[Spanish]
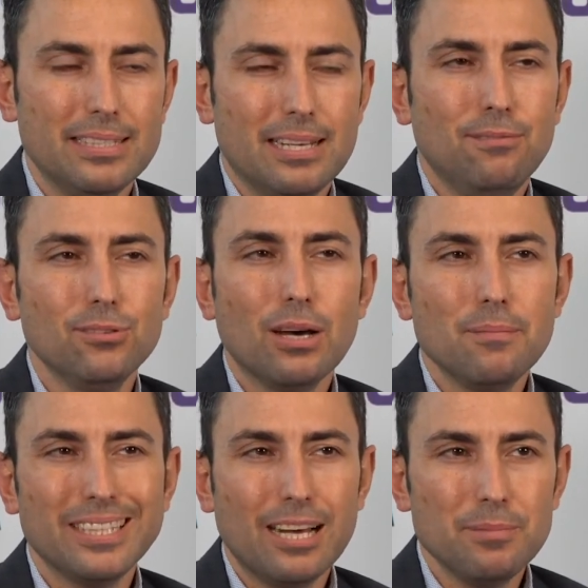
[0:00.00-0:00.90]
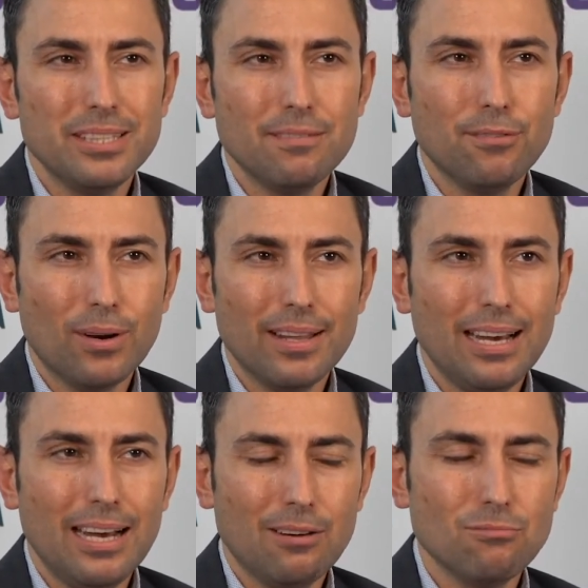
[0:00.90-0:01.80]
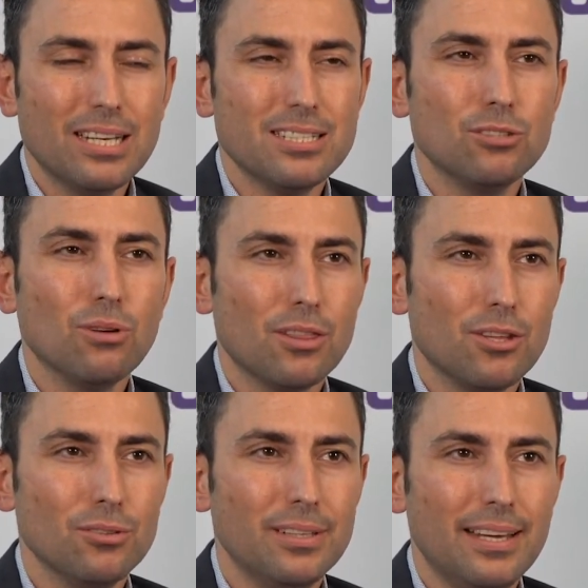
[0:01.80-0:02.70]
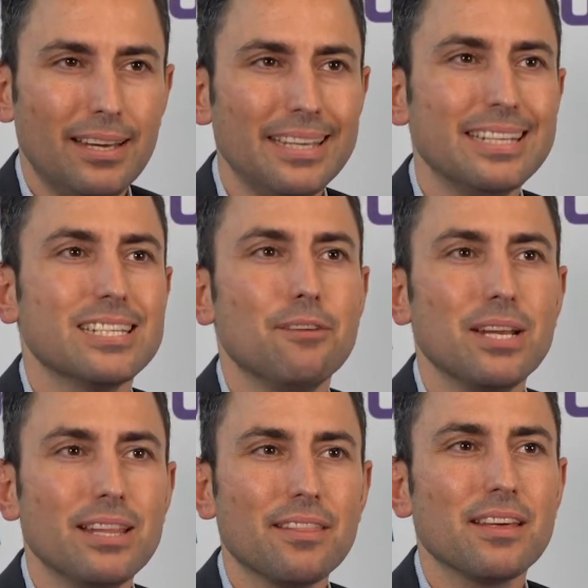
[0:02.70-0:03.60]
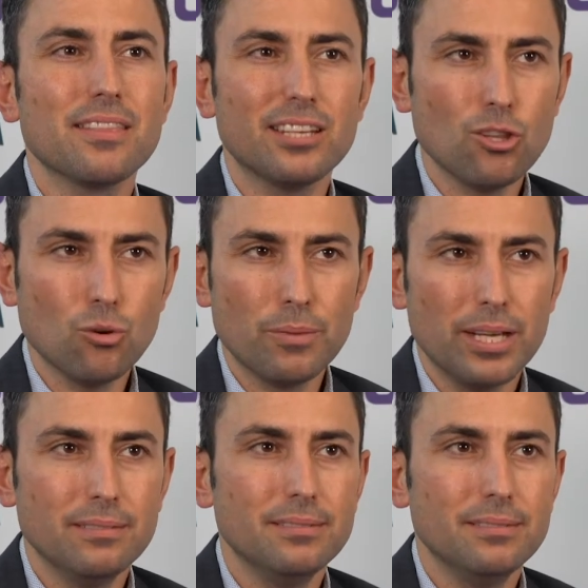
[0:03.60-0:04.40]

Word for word: está fundamentalmente enfocada a una situación de inestabilidad e incertidumbre.